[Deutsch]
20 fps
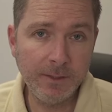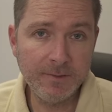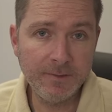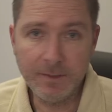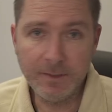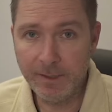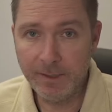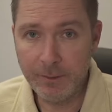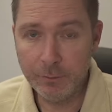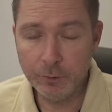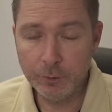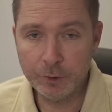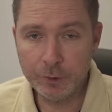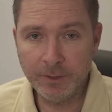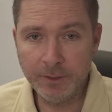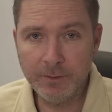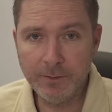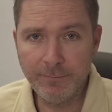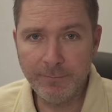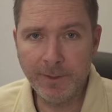sind nach
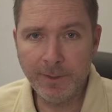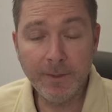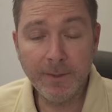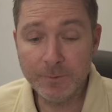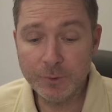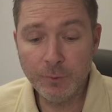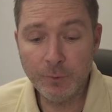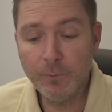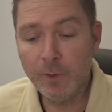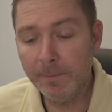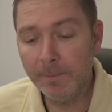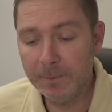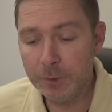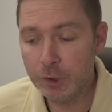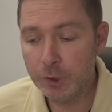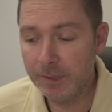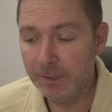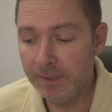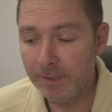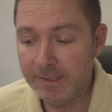Ingolstadt gefahren, haben es irgendwo
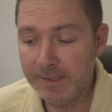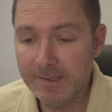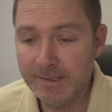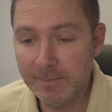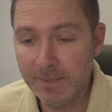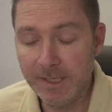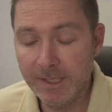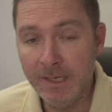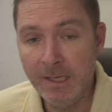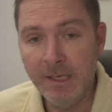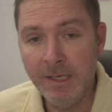abgestellt, dass man